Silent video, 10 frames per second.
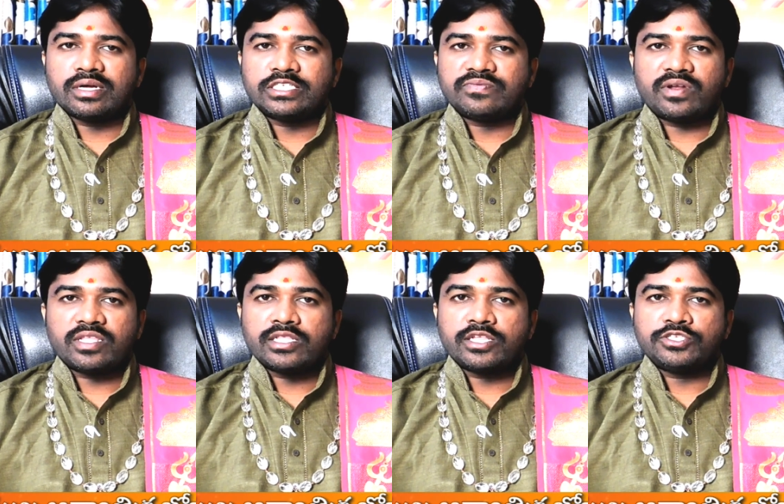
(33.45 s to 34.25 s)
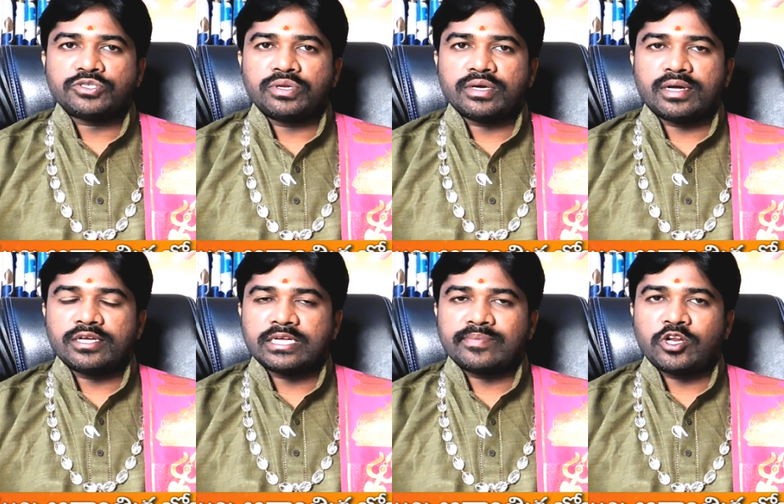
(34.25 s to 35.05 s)
రాశి ఫలితాలు తెలుసుకునే
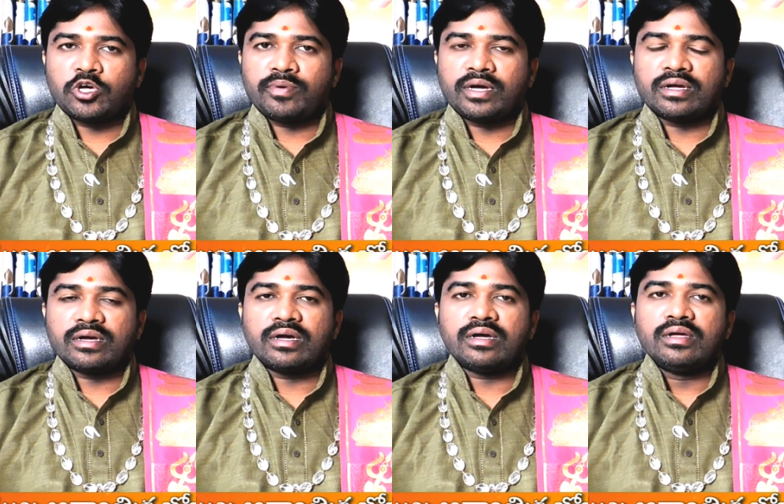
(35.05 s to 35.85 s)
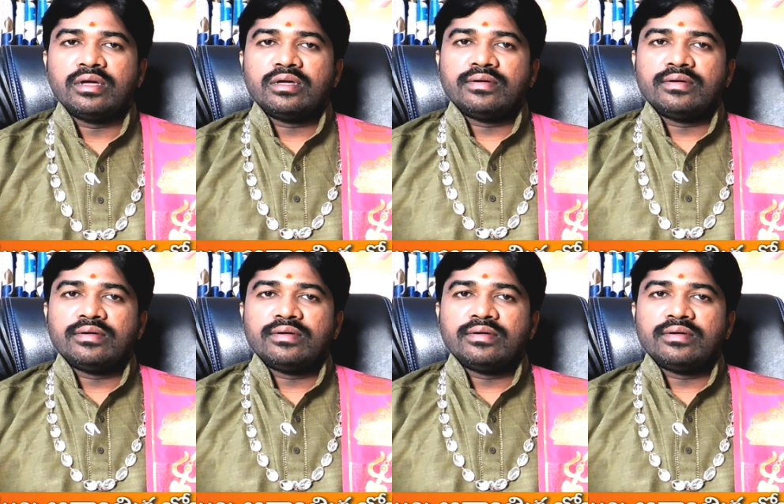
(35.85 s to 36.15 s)
కార్యక్రమంలో భాగంగా